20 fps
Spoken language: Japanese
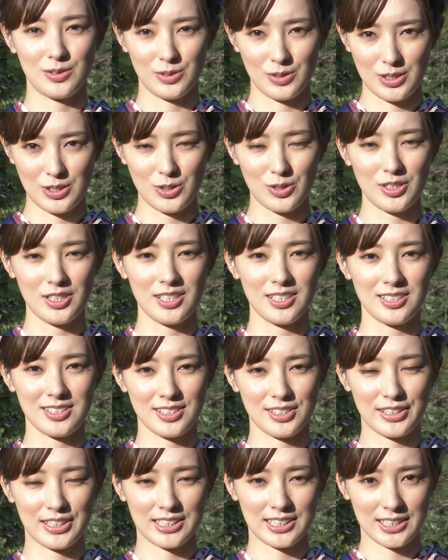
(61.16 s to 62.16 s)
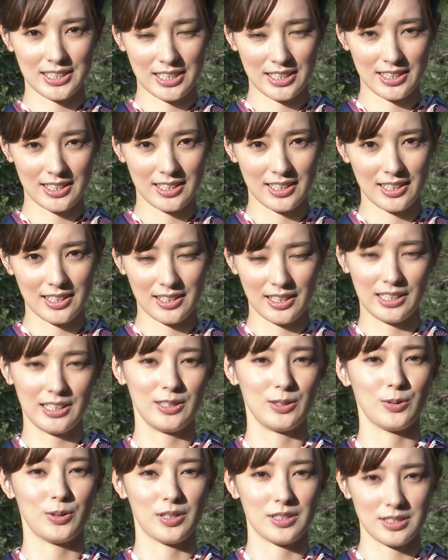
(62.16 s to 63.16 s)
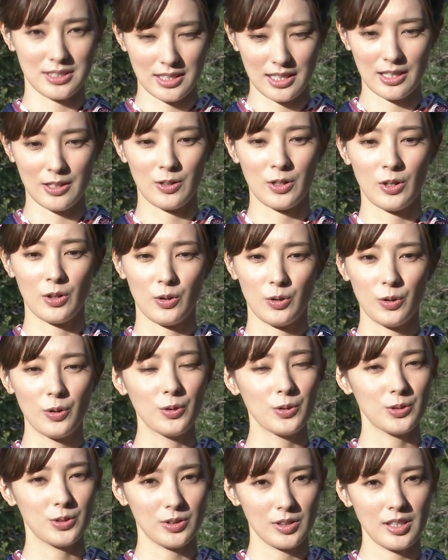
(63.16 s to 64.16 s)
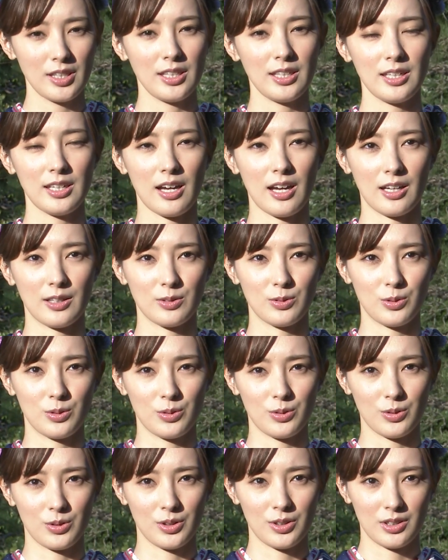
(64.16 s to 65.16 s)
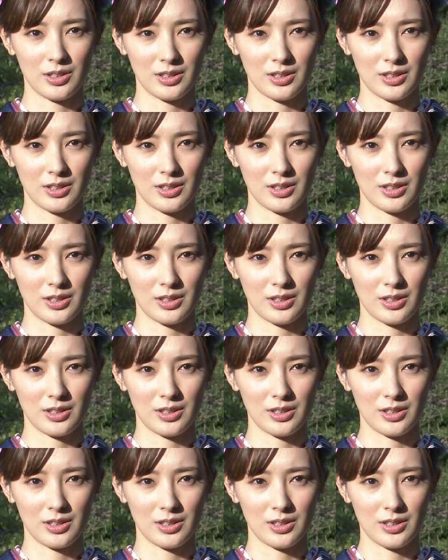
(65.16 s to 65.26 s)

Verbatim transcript: ンを一緒に作らせていただけたりとかして本当にあの